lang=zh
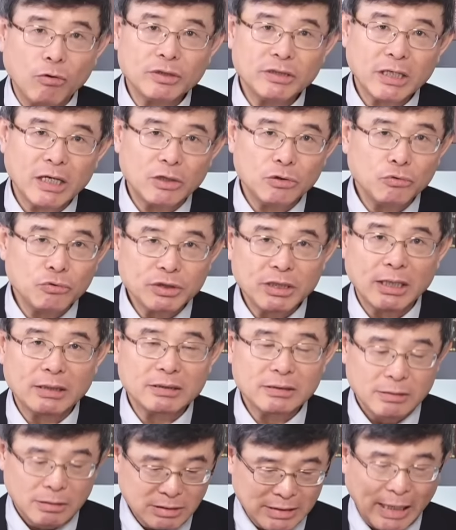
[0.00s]
共这个路
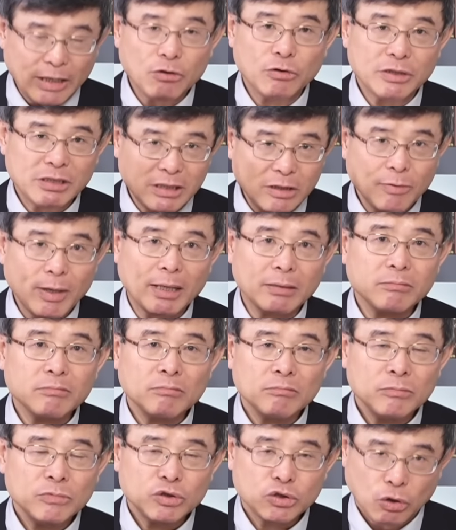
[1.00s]
线，才有希望
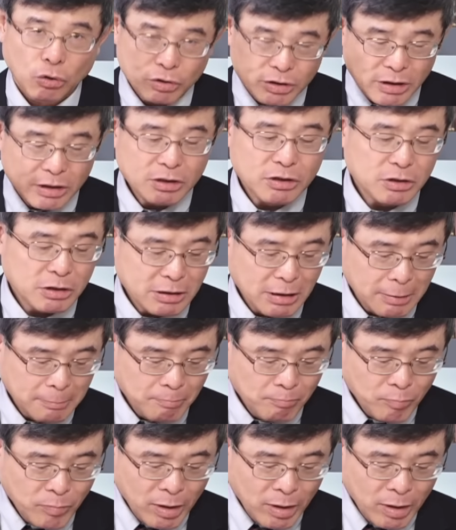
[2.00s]
重新执政。